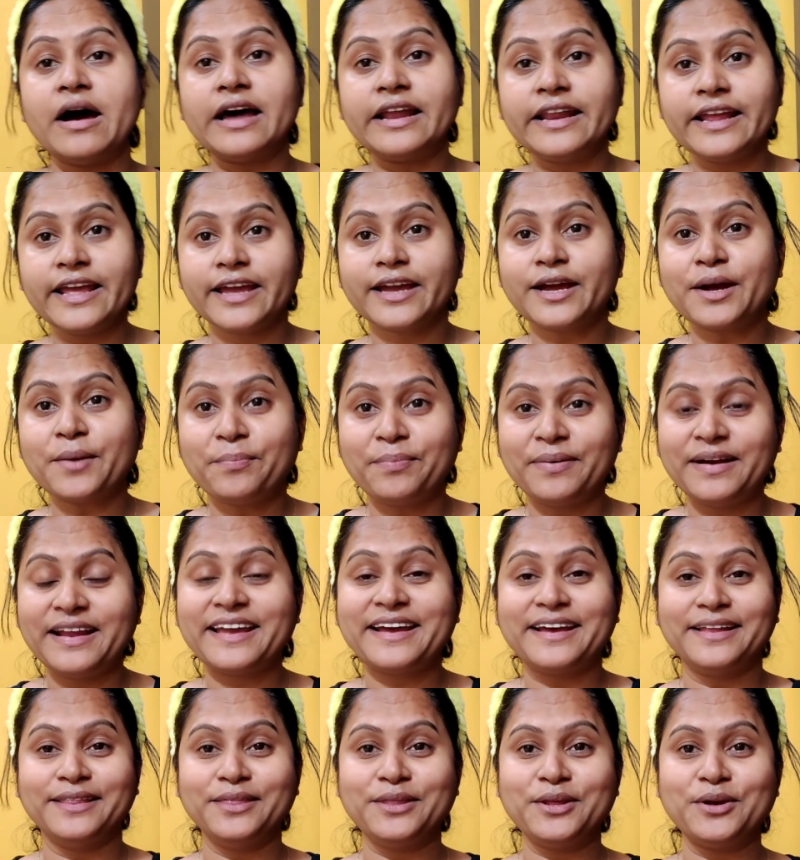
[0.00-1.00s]
हमारे
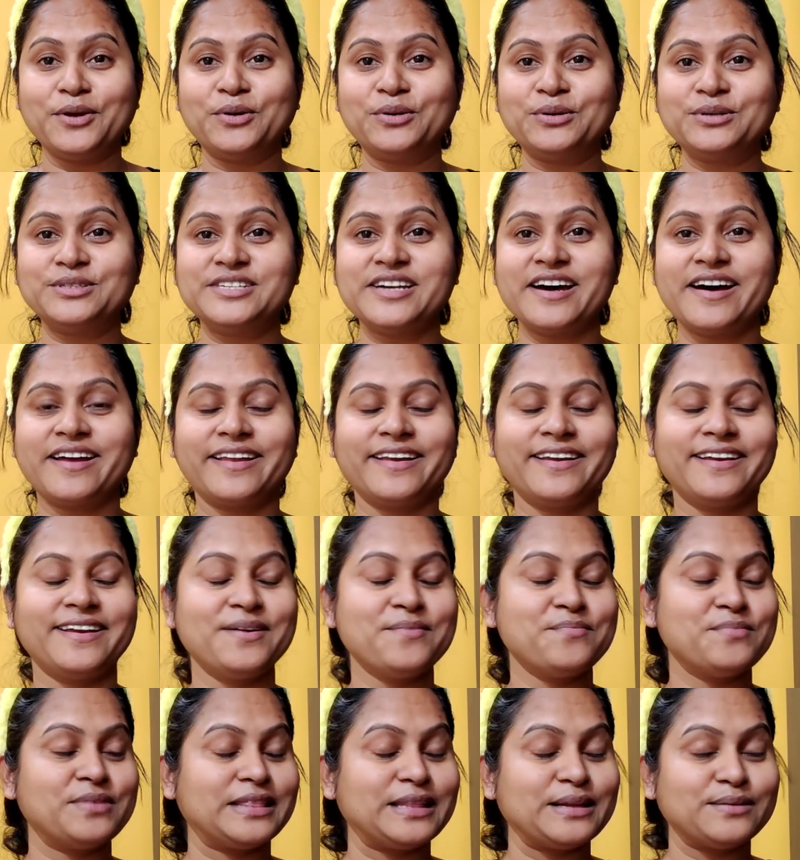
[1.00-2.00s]
कपड़े गंदे हो जा रहे
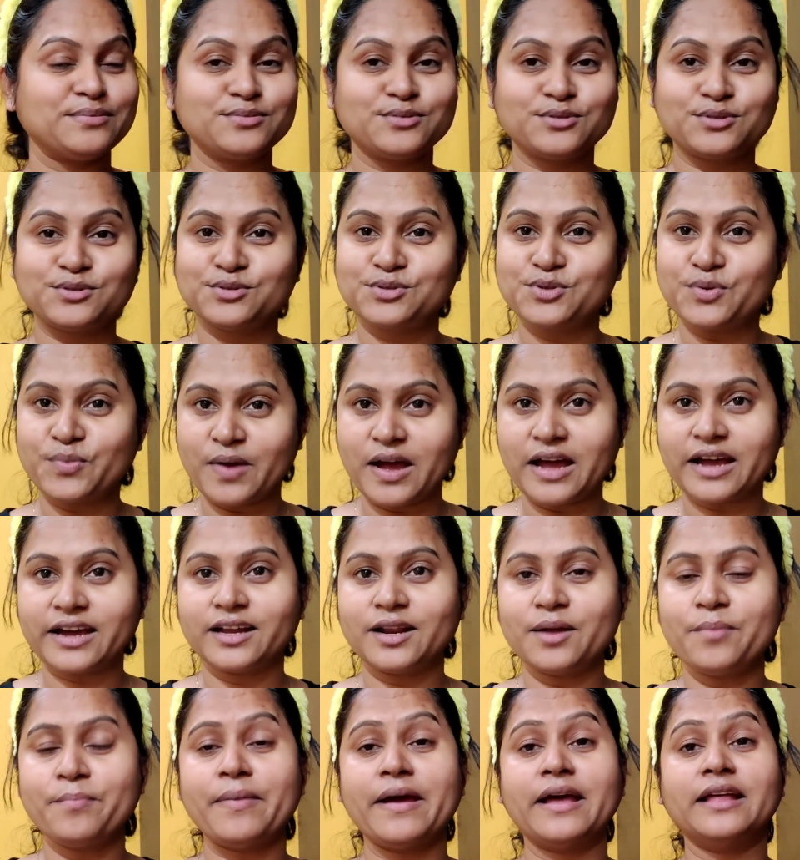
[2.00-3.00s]
हैं मतलब सुबह
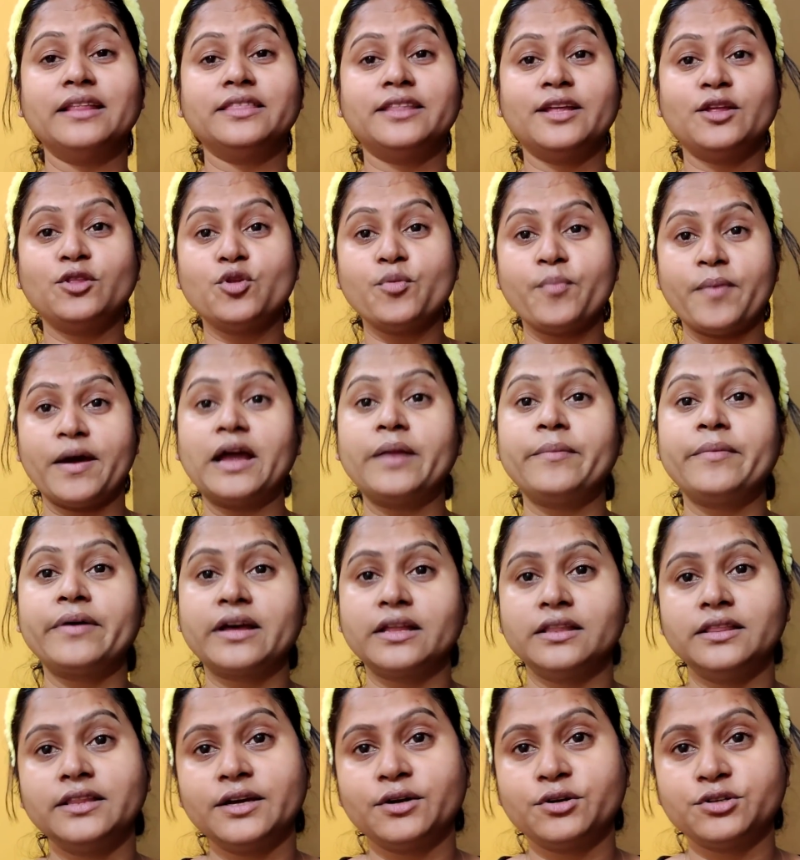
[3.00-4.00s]
अगर हम पहनते हैं दोपहर
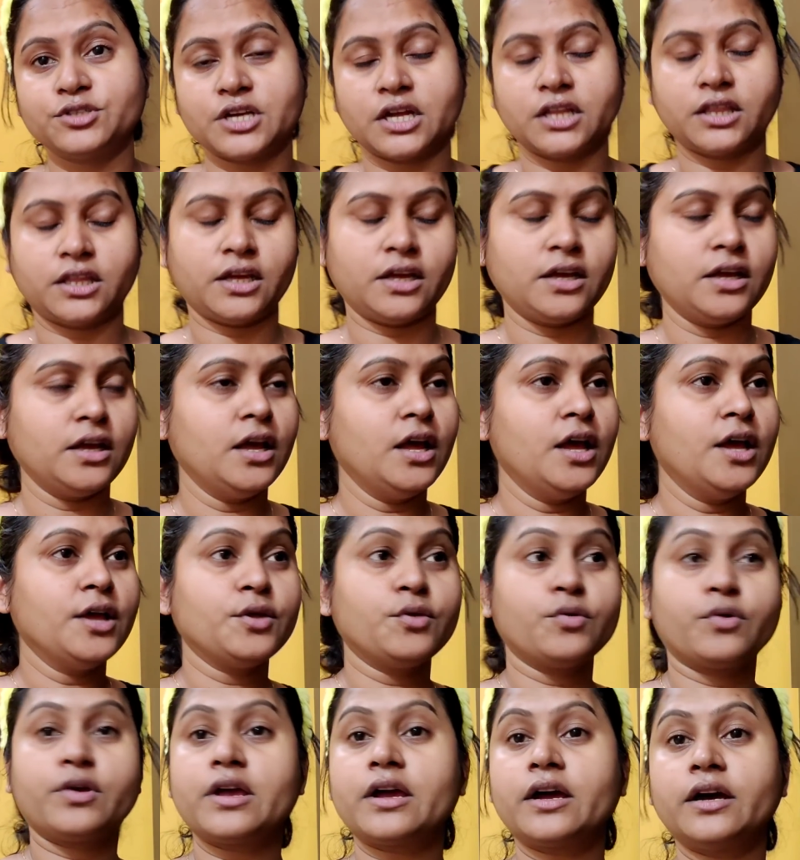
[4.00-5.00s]
में गंदे हो जाते हैं
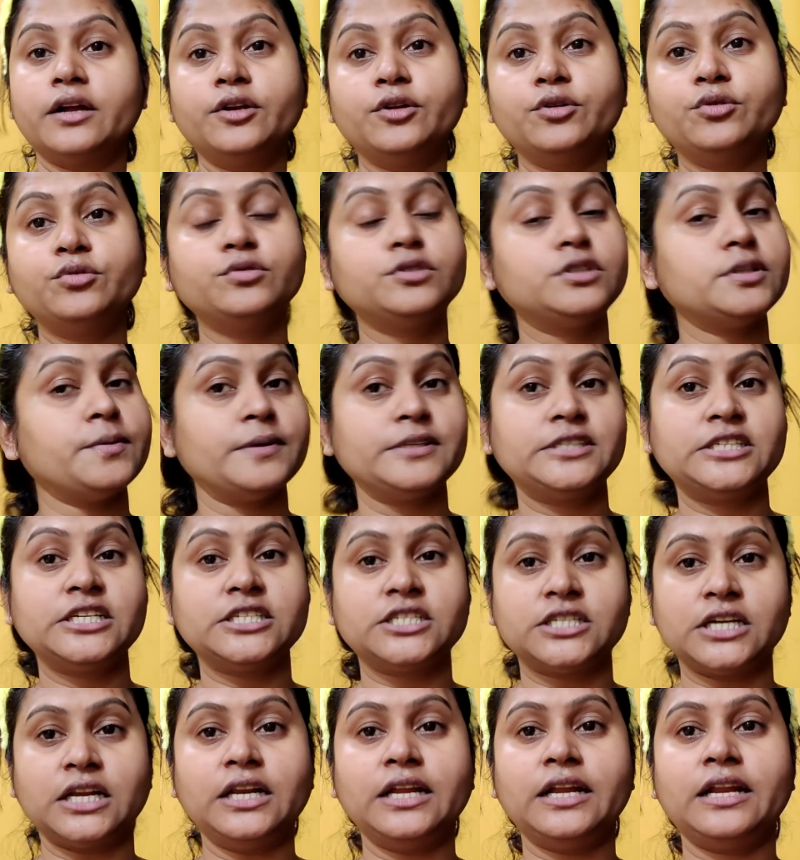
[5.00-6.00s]
क्योंकि गन्नू जो
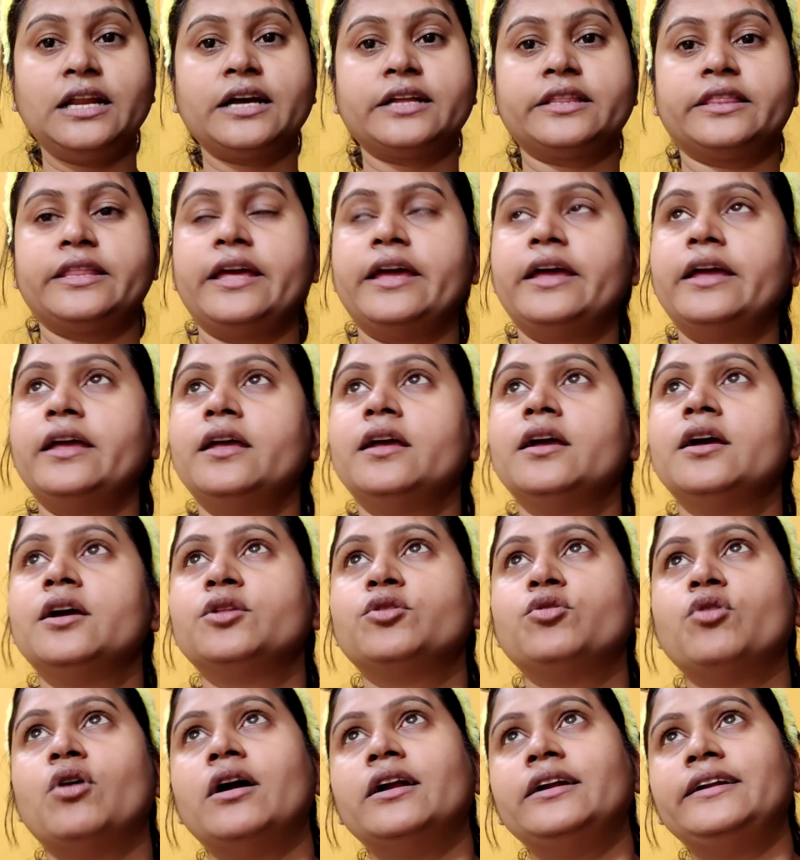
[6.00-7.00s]
बच्चे चलने लगते हैं
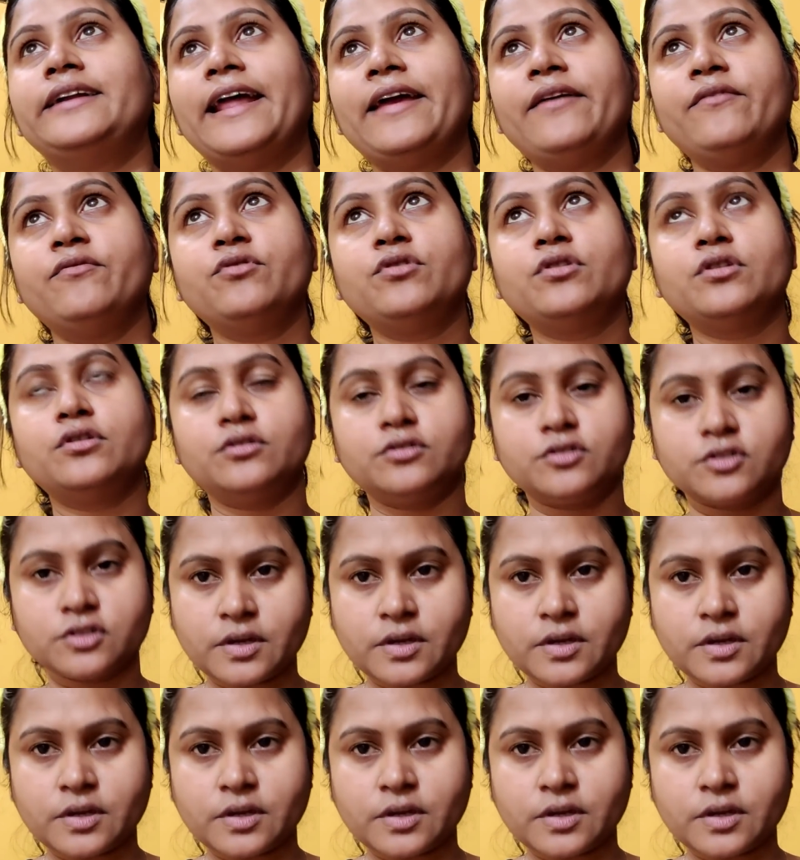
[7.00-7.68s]
तो हर टाइम वो